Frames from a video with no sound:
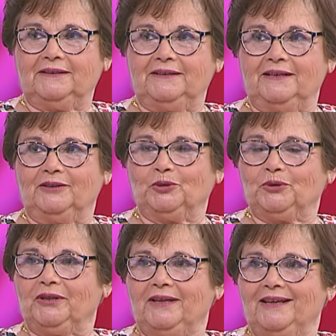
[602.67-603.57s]
Y
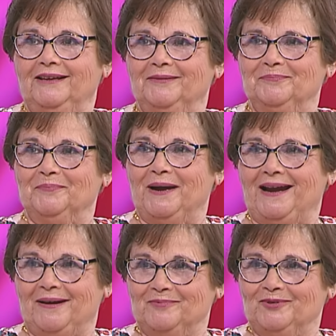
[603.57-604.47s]
entonces
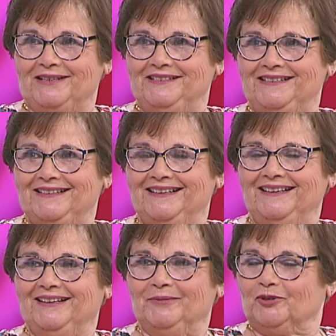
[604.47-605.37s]
bajamos allí
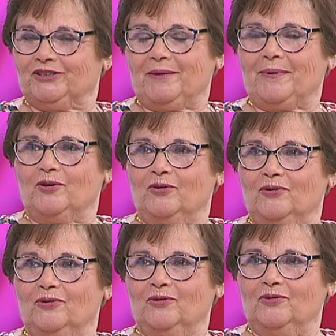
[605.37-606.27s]
o sea,
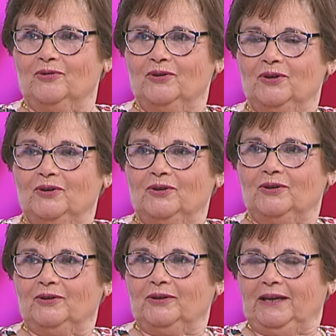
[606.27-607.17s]
bajó
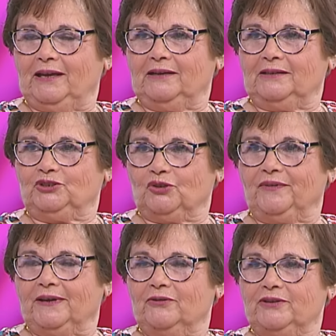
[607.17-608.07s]
el
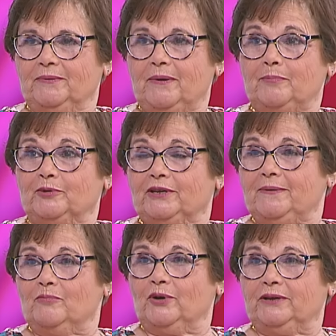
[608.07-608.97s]
chofe que nos llevaba porque
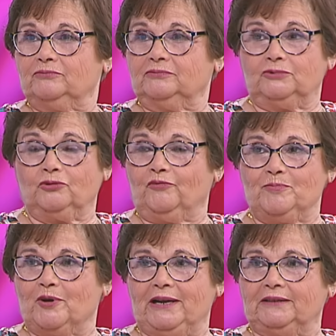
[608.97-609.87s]
íbamos en un, no
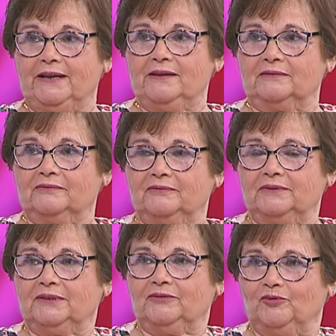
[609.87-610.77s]
fuimos en el tren.
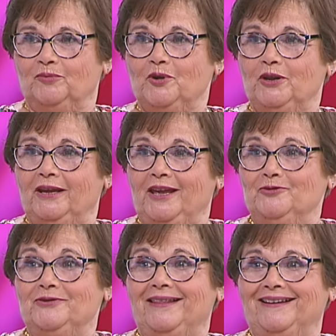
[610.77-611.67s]
¿Cómo fuiste? En
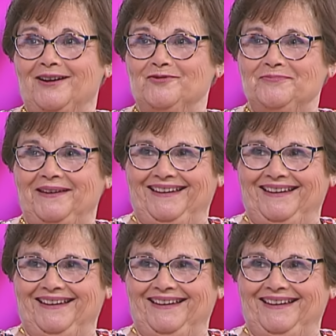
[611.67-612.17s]
una DKV.